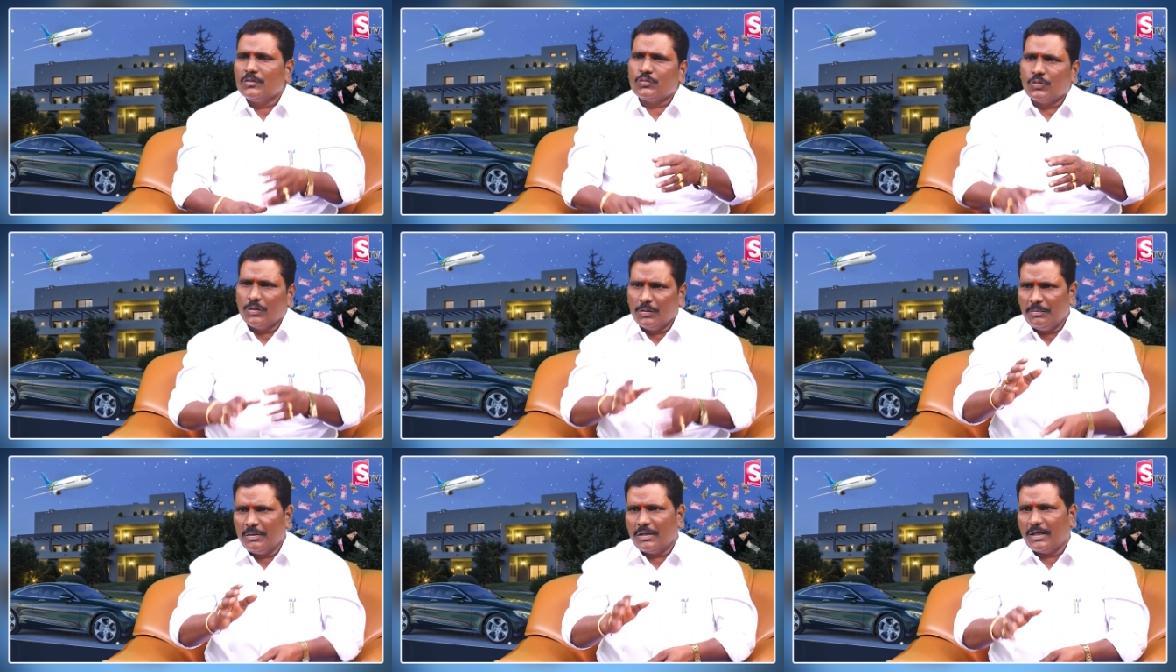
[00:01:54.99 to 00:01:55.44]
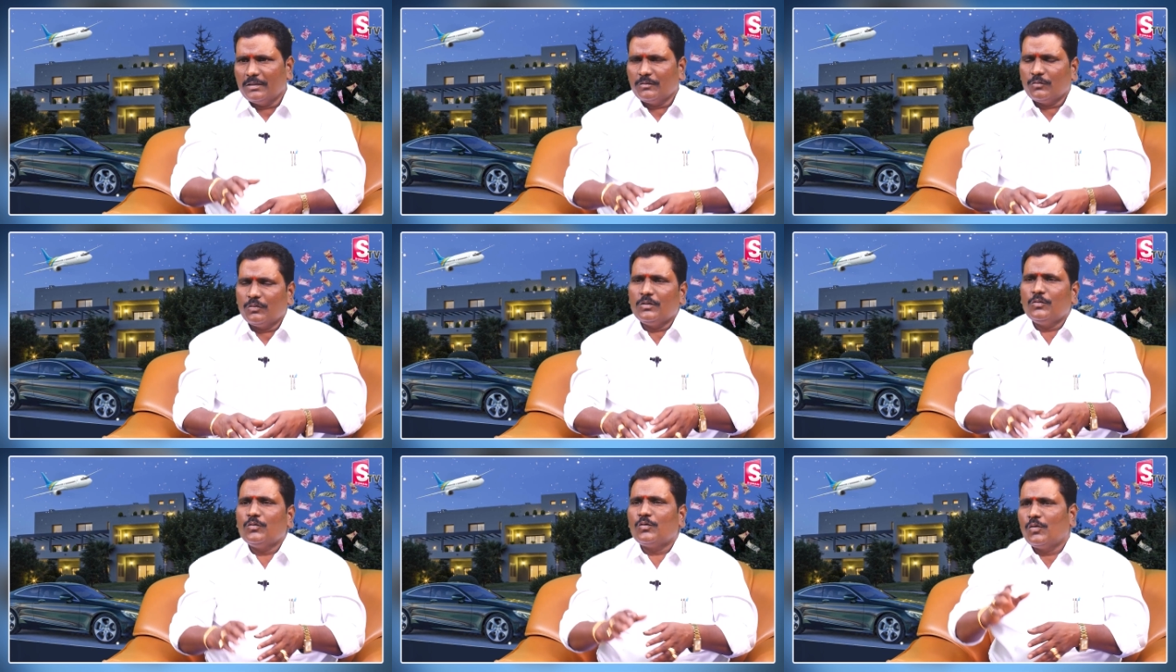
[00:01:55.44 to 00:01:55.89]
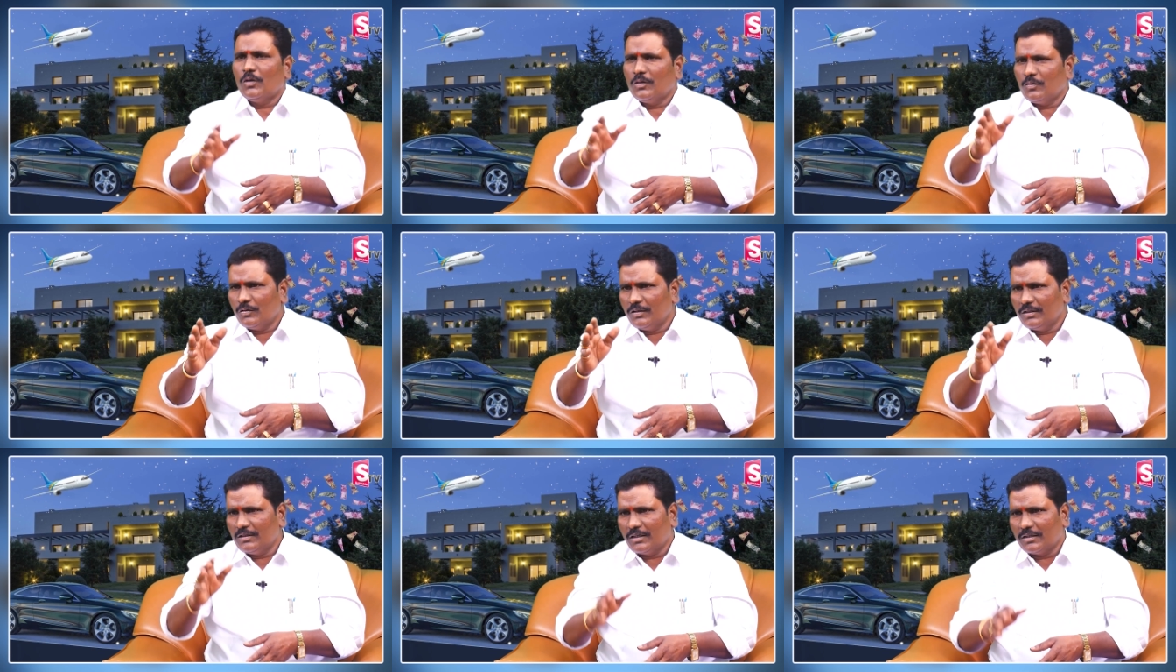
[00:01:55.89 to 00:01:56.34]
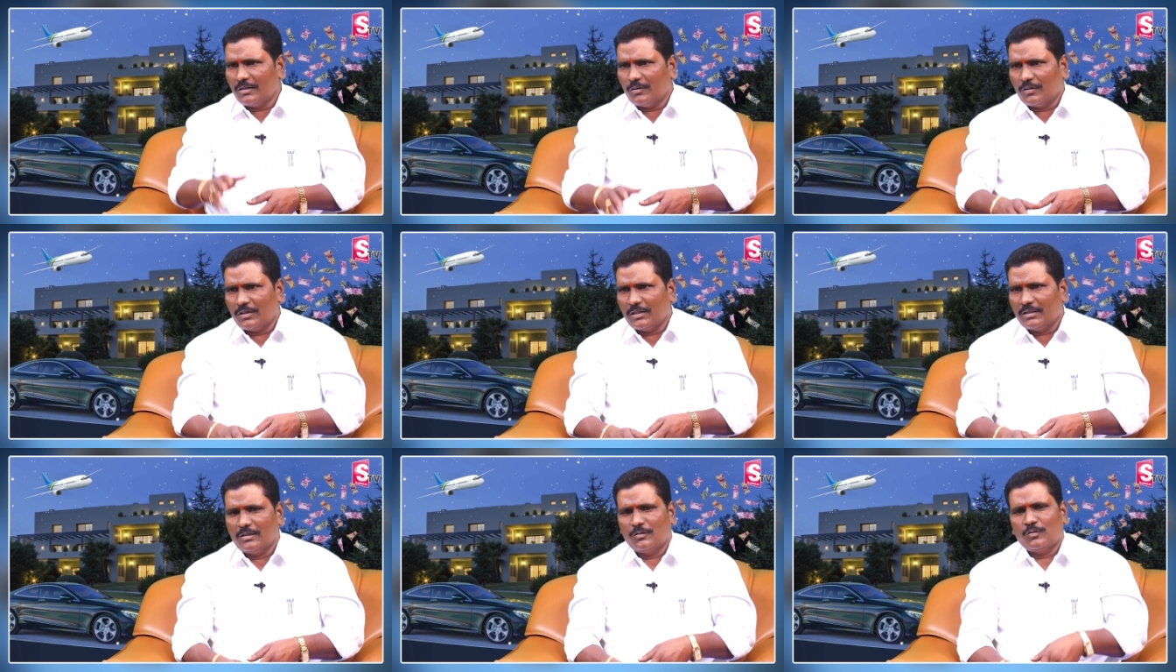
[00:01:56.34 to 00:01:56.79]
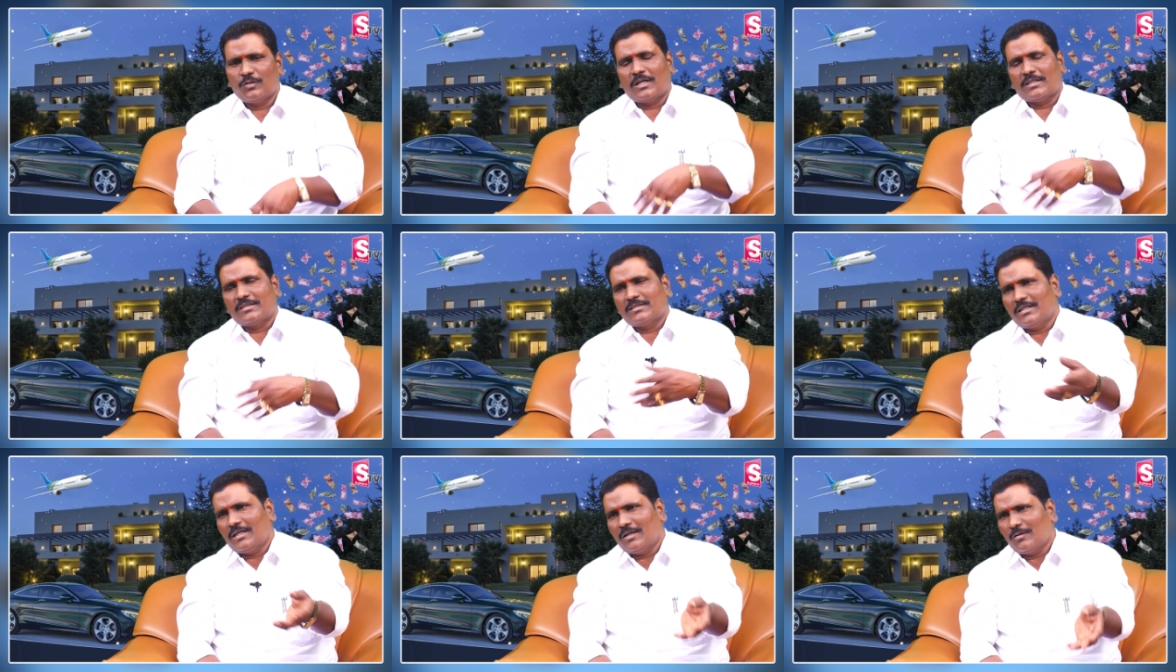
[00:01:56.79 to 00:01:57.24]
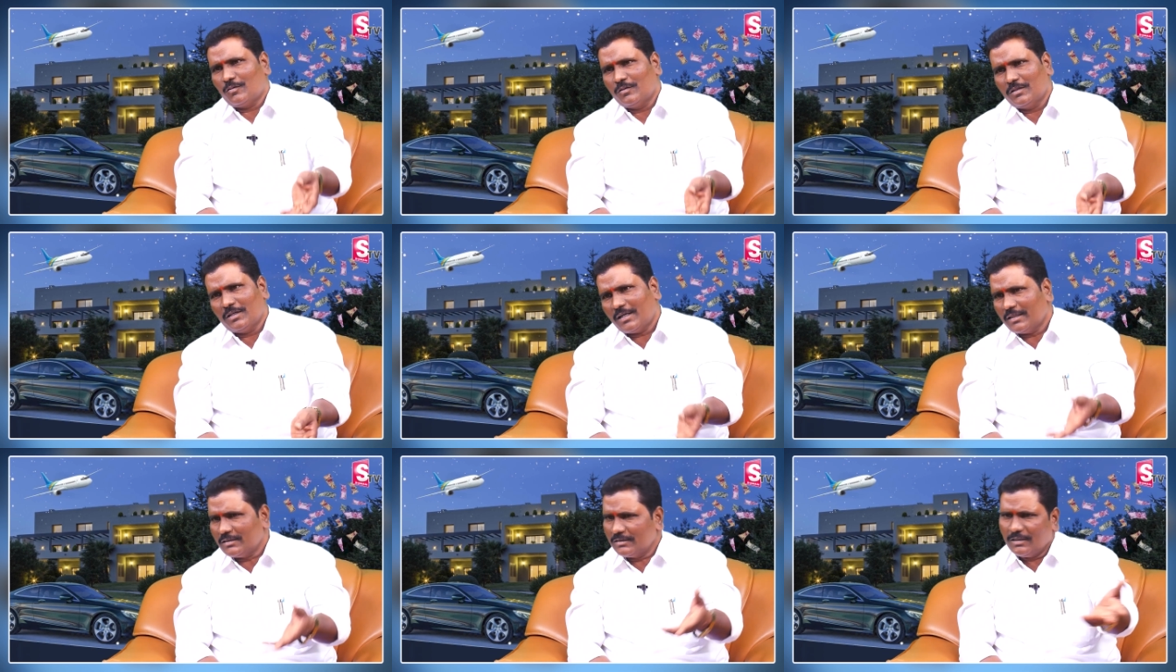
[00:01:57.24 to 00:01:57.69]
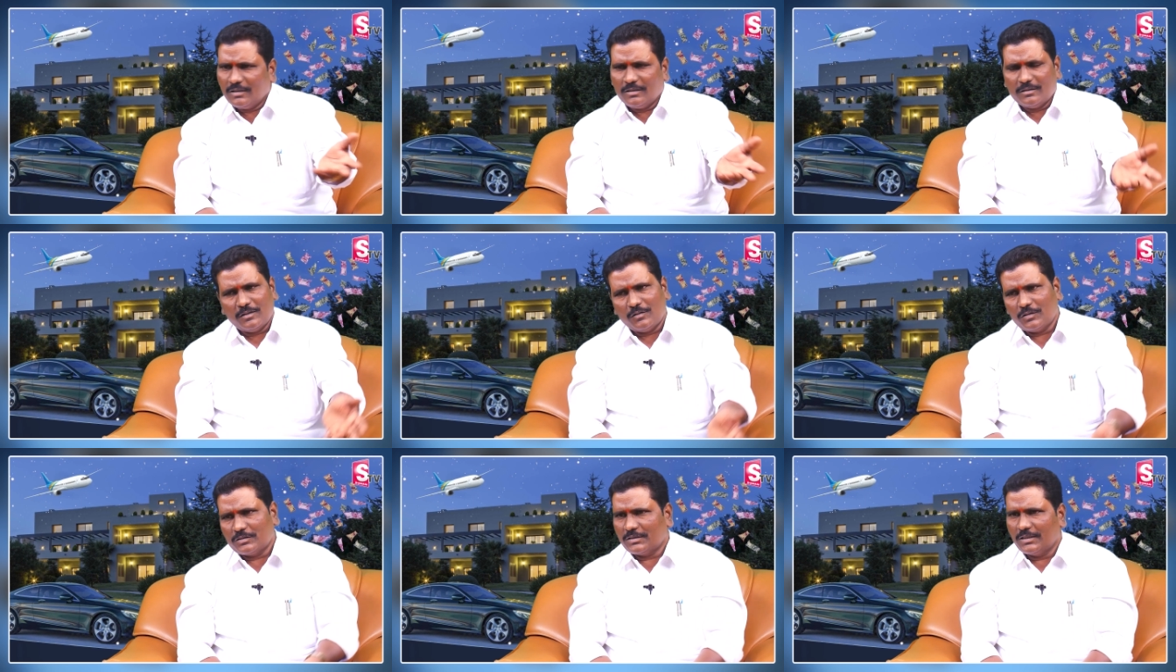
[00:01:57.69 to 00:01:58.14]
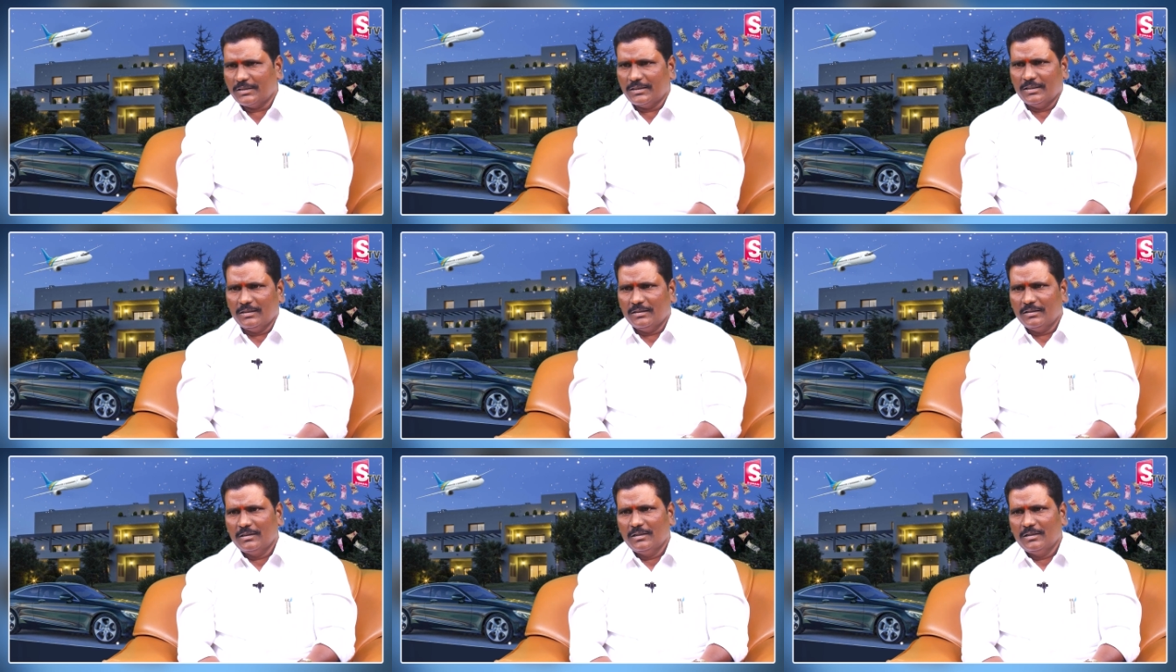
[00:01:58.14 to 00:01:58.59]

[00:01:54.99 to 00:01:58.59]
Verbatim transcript: సులభంగా అది కూడా నువ్వు కోరుకునే దాంట్లో ఉండదు నువ్వు కష్టంగా అనుకుంటే కష్టంగా వస్తుంది